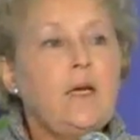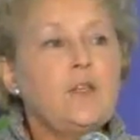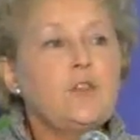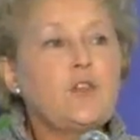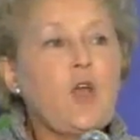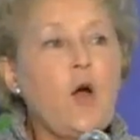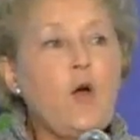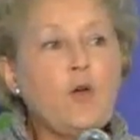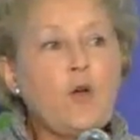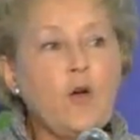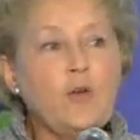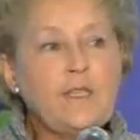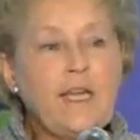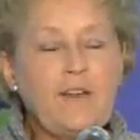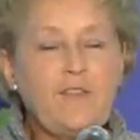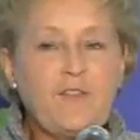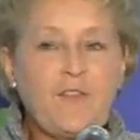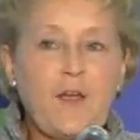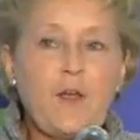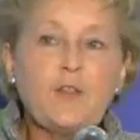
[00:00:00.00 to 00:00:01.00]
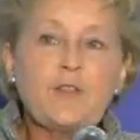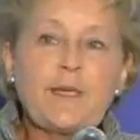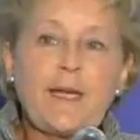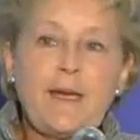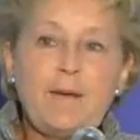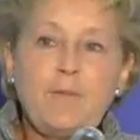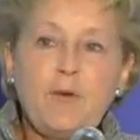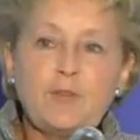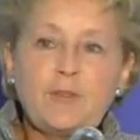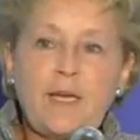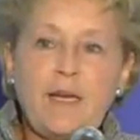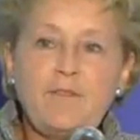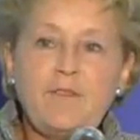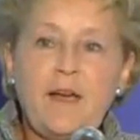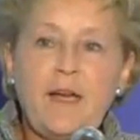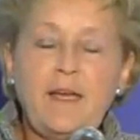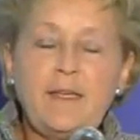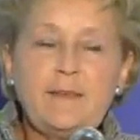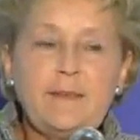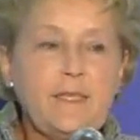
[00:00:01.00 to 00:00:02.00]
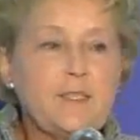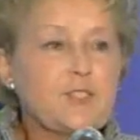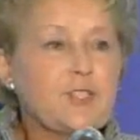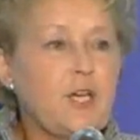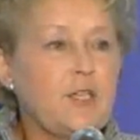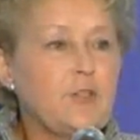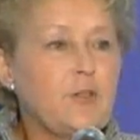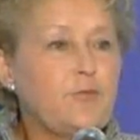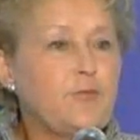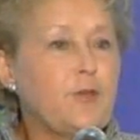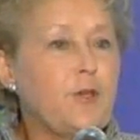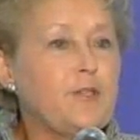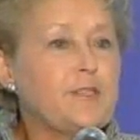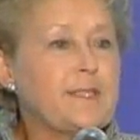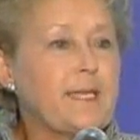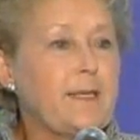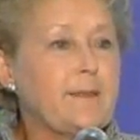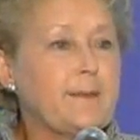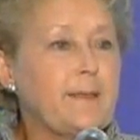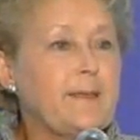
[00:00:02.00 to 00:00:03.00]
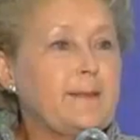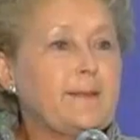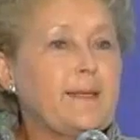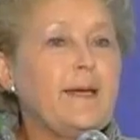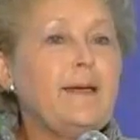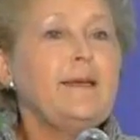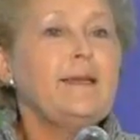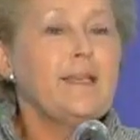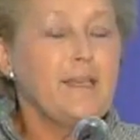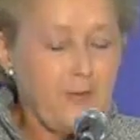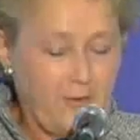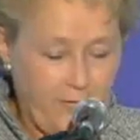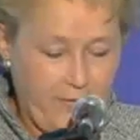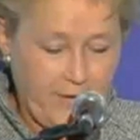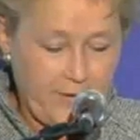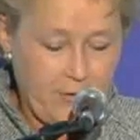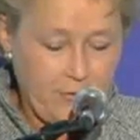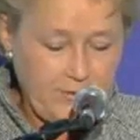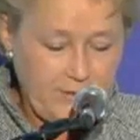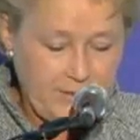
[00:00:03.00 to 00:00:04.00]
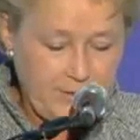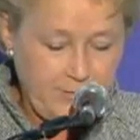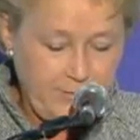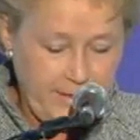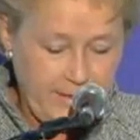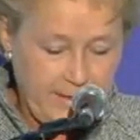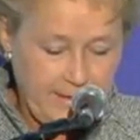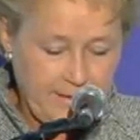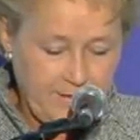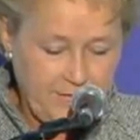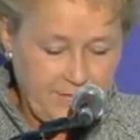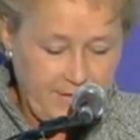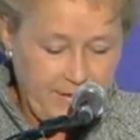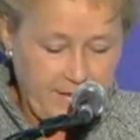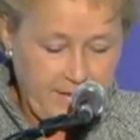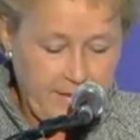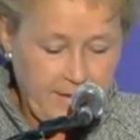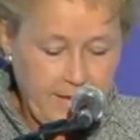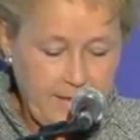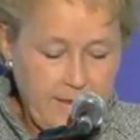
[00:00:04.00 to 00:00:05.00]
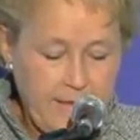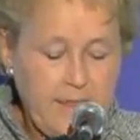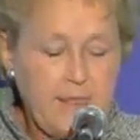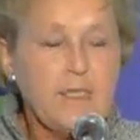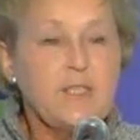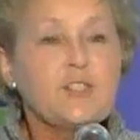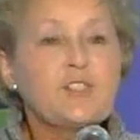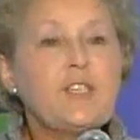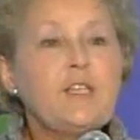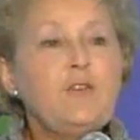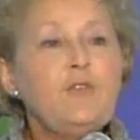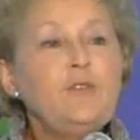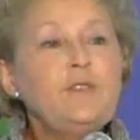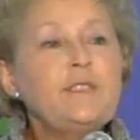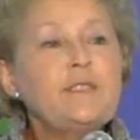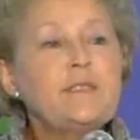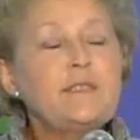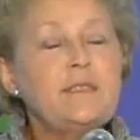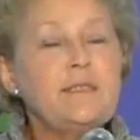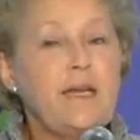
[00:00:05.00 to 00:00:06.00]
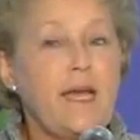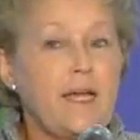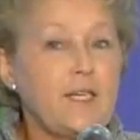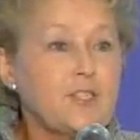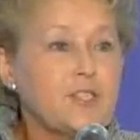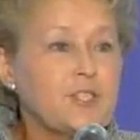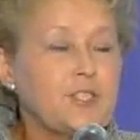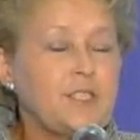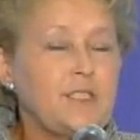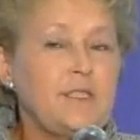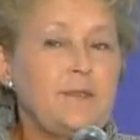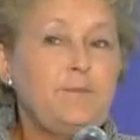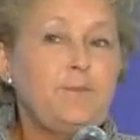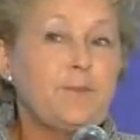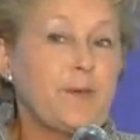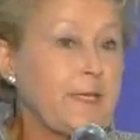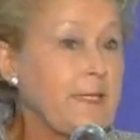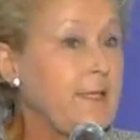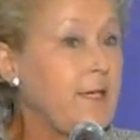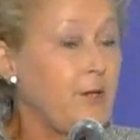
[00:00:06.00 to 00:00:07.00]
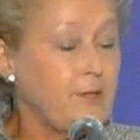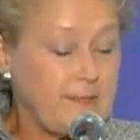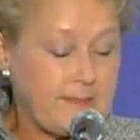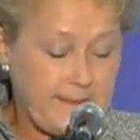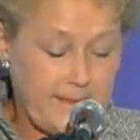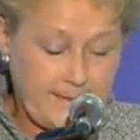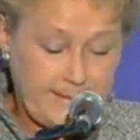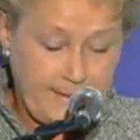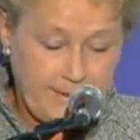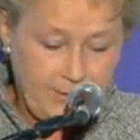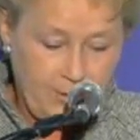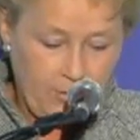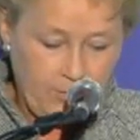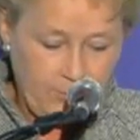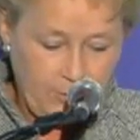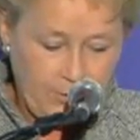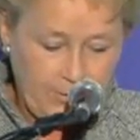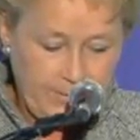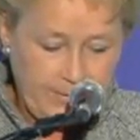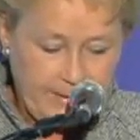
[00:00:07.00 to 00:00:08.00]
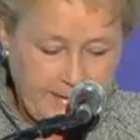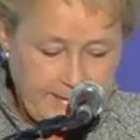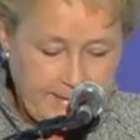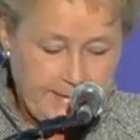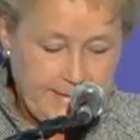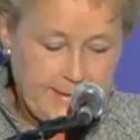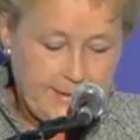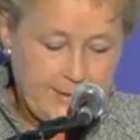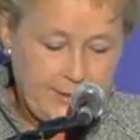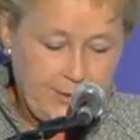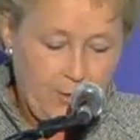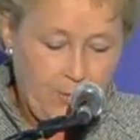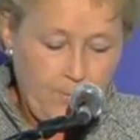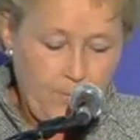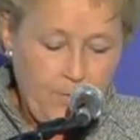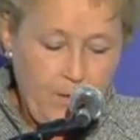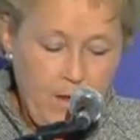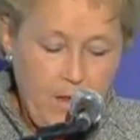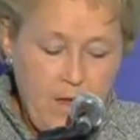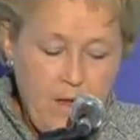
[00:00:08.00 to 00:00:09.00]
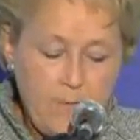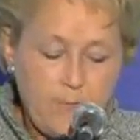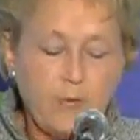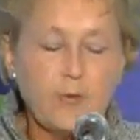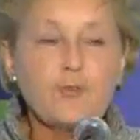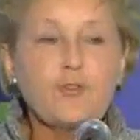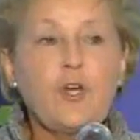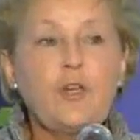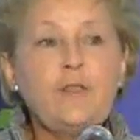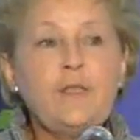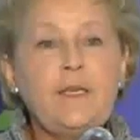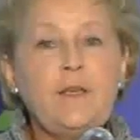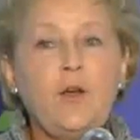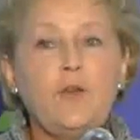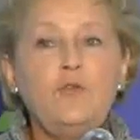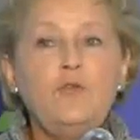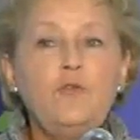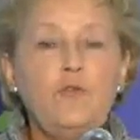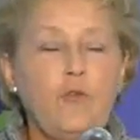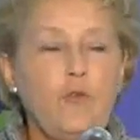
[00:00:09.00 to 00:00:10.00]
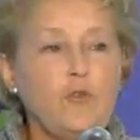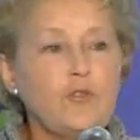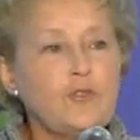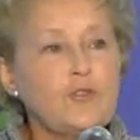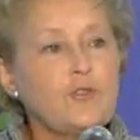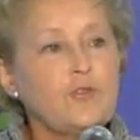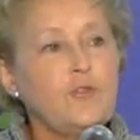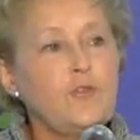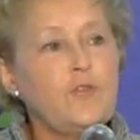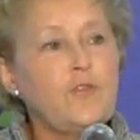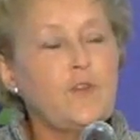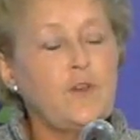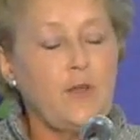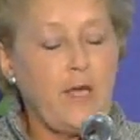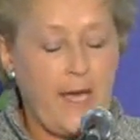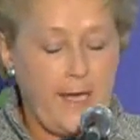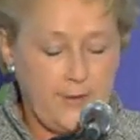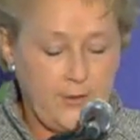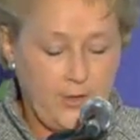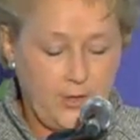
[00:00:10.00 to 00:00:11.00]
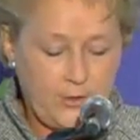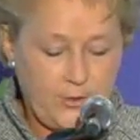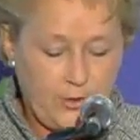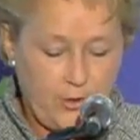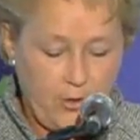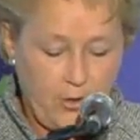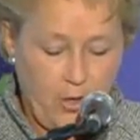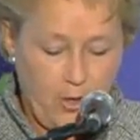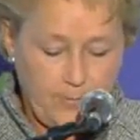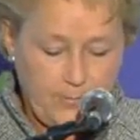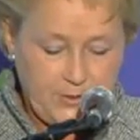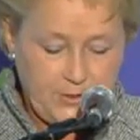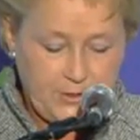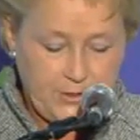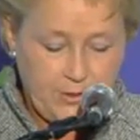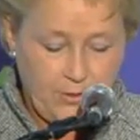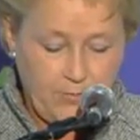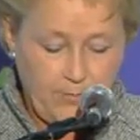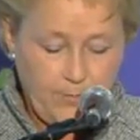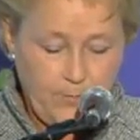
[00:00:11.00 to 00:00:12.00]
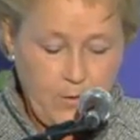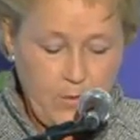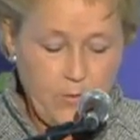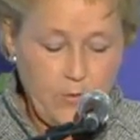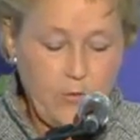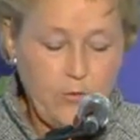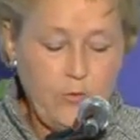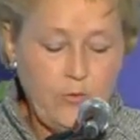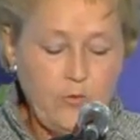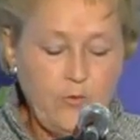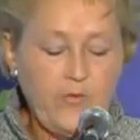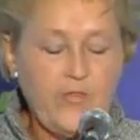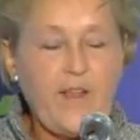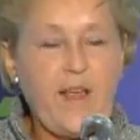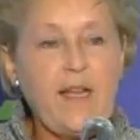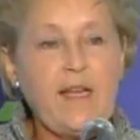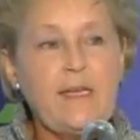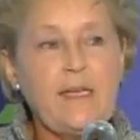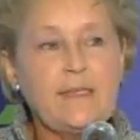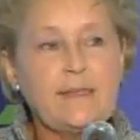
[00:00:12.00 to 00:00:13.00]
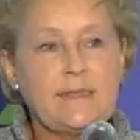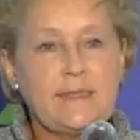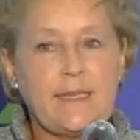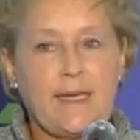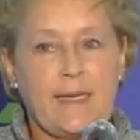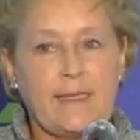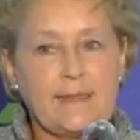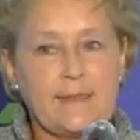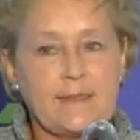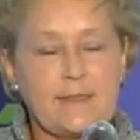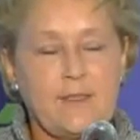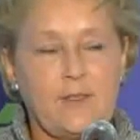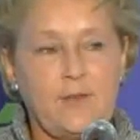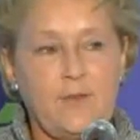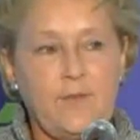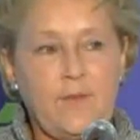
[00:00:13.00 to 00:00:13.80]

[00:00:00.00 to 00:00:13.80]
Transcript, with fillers: Donc, on a fait un très bon travail déjà depuis un certain temps et on va continuer à en faire. J'ai aussi agi, pris un certain nombre de décisions pour donner un nouveau souffle à notre option, une nouvelle direction.